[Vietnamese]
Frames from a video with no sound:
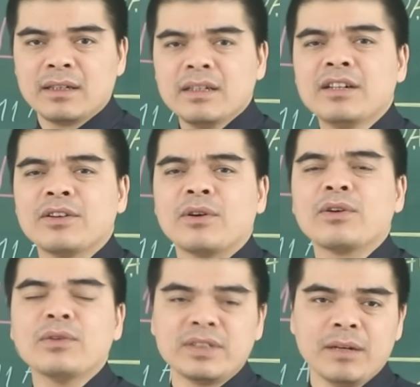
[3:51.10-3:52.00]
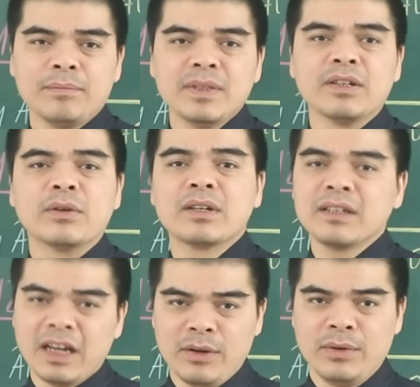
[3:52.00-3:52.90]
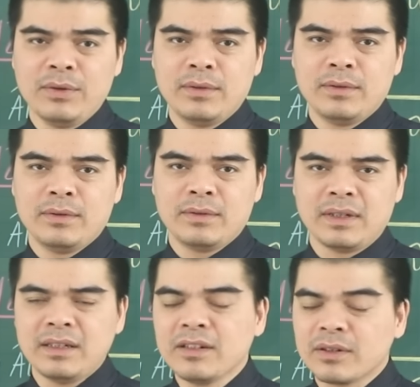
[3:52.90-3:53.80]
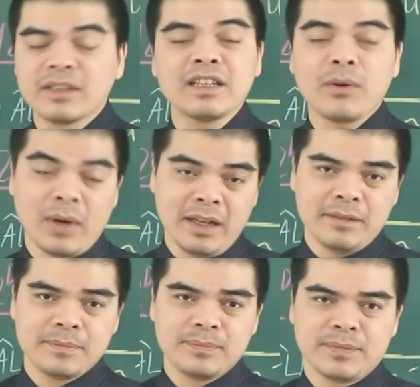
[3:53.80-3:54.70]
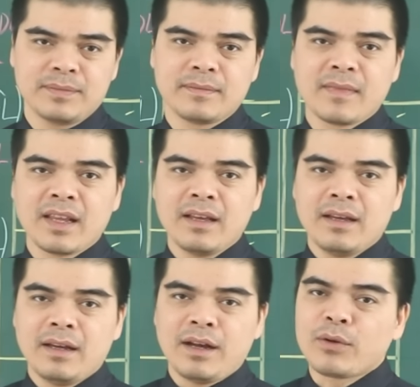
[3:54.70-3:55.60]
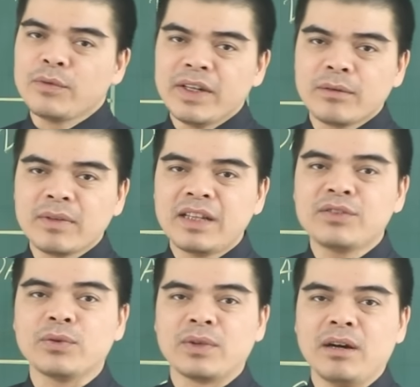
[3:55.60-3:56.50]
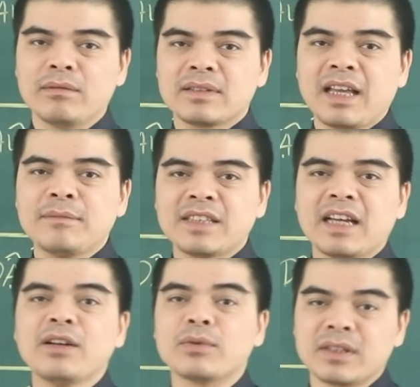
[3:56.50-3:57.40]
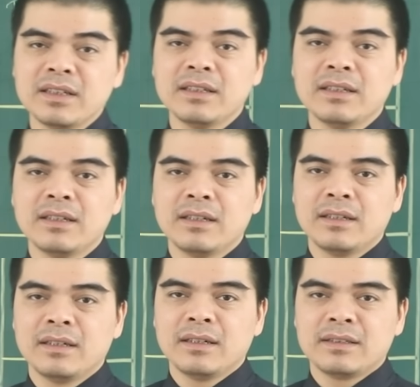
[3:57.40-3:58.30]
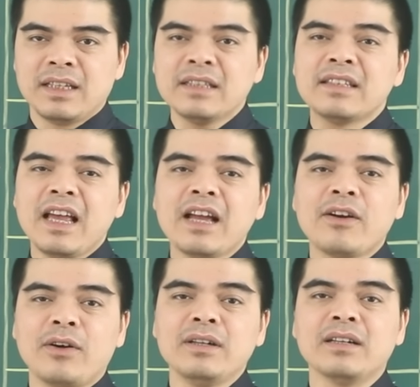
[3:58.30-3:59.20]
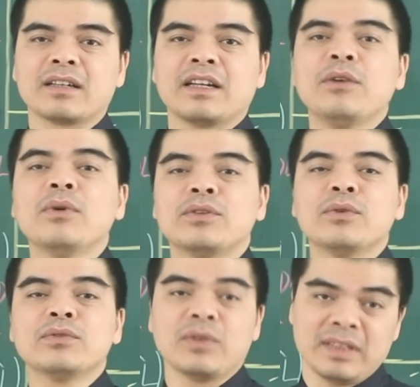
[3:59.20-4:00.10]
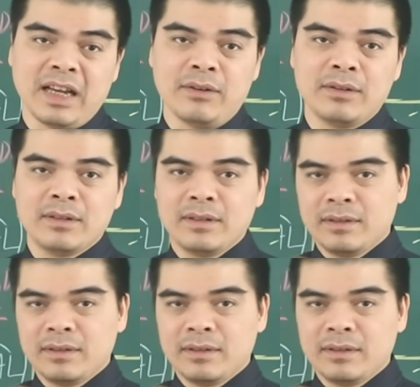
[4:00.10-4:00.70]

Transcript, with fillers: Đừng có cố chấp, đừng có cứng đầu, đừng có cứng nhắc quá. Quý vị cũng nên chủ động tham gia đầu tư, sẽ dễ có được cái nguồn thu dồi dào.